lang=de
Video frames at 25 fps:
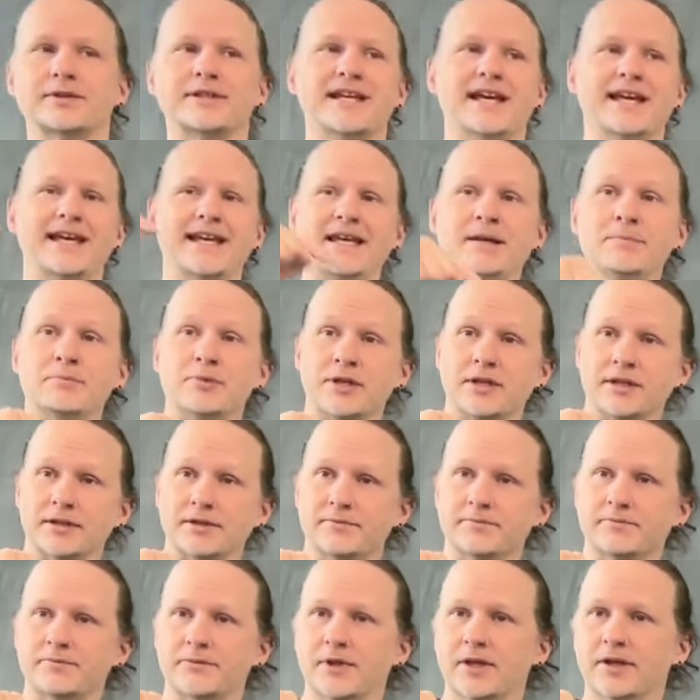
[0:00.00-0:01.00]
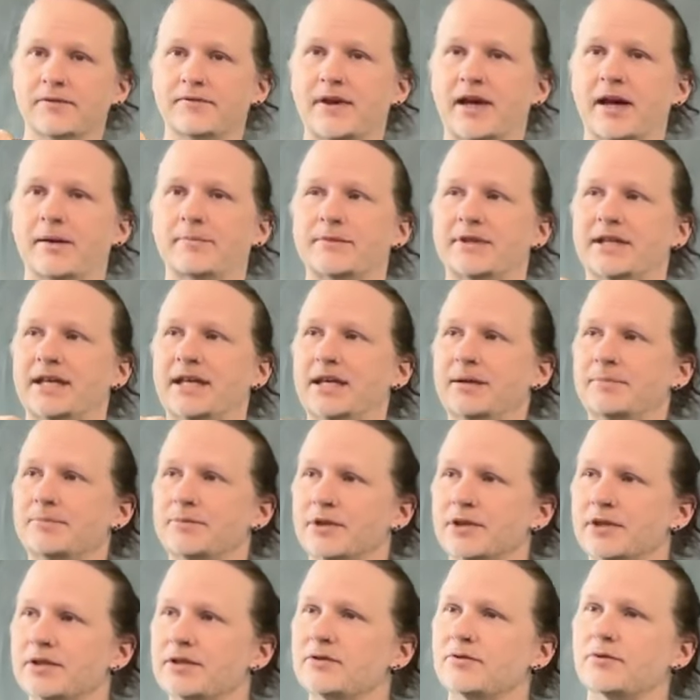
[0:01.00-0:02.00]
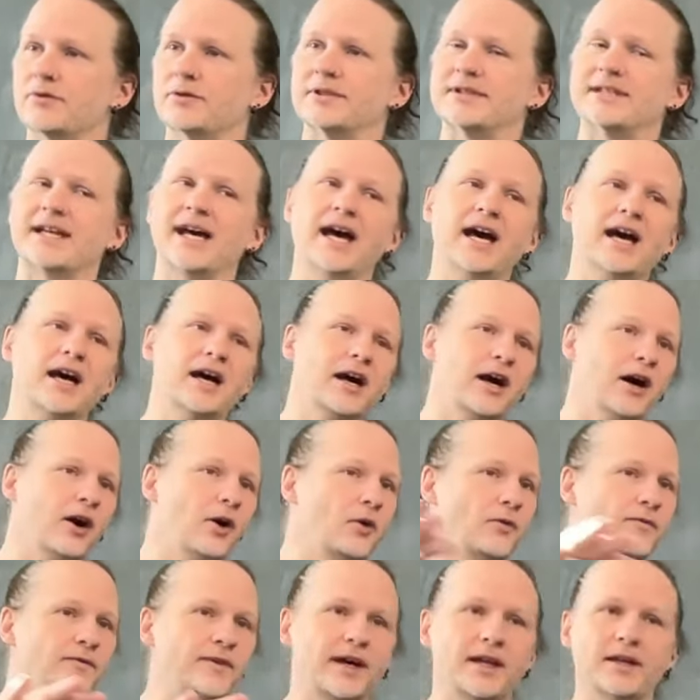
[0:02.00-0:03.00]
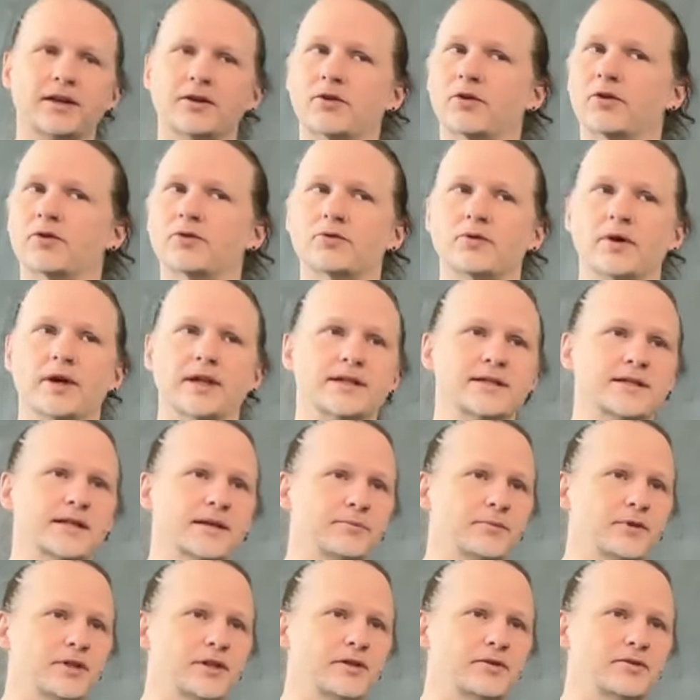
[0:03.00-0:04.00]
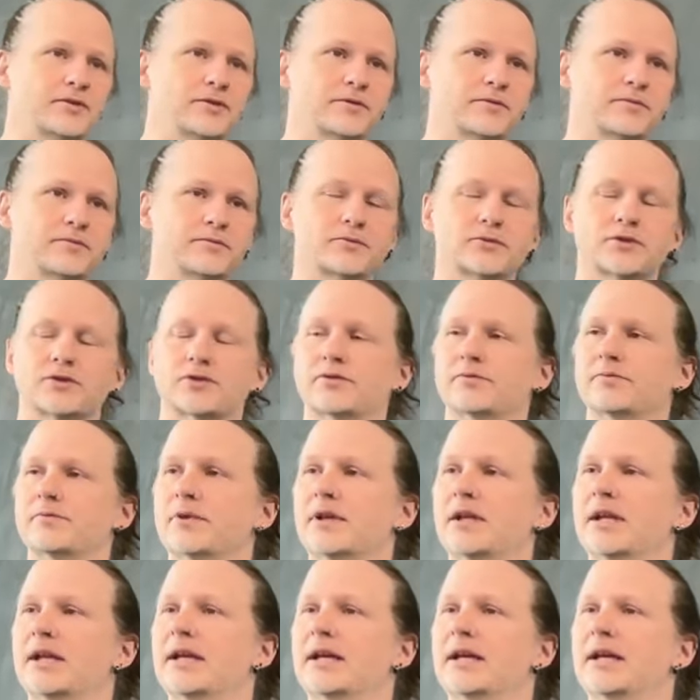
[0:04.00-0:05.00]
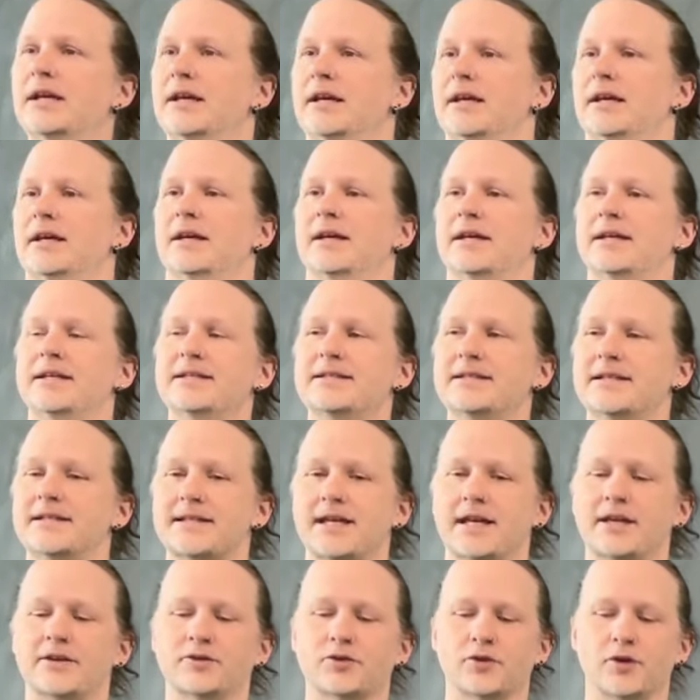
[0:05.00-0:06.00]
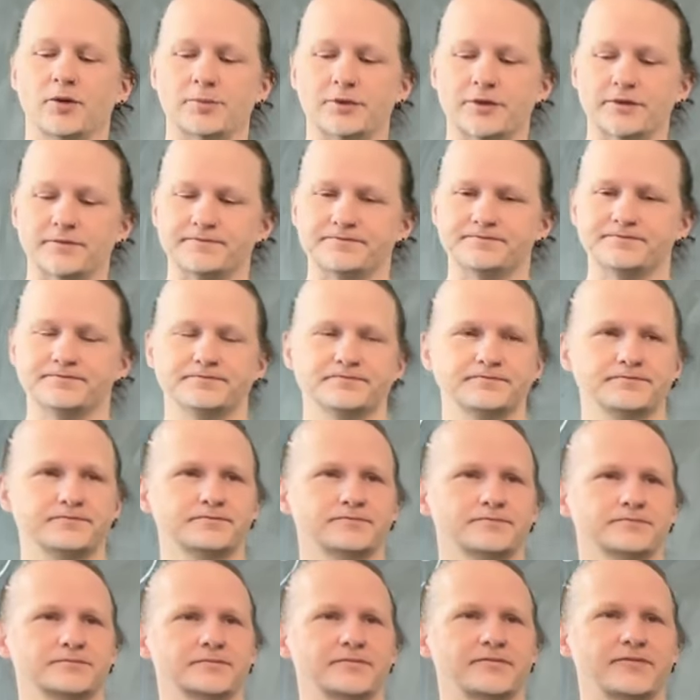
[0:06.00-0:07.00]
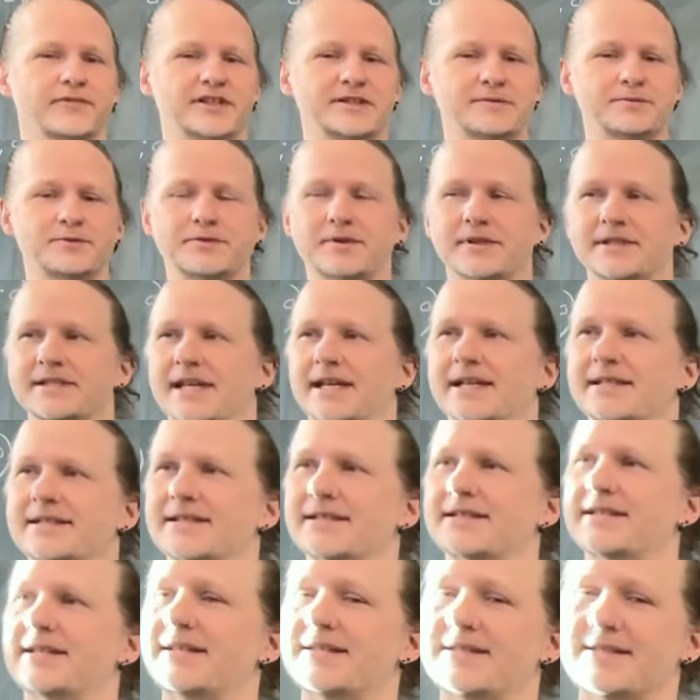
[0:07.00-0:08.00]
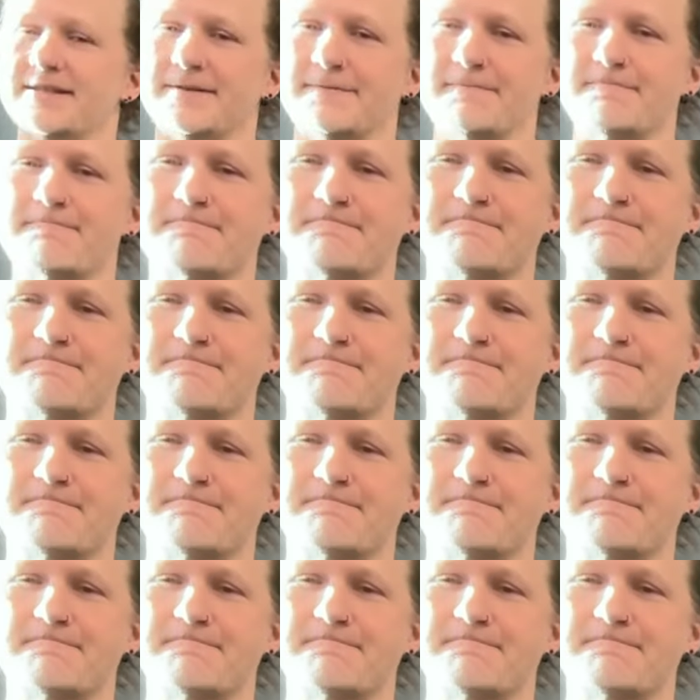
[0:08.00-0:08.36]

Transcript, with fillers: der Ebene. Ne? Wir haben die Ebene und darauf alle Konkurrenzabbildungen. So. Ist das eine Gruppe? Was müssen wir als erstes testen?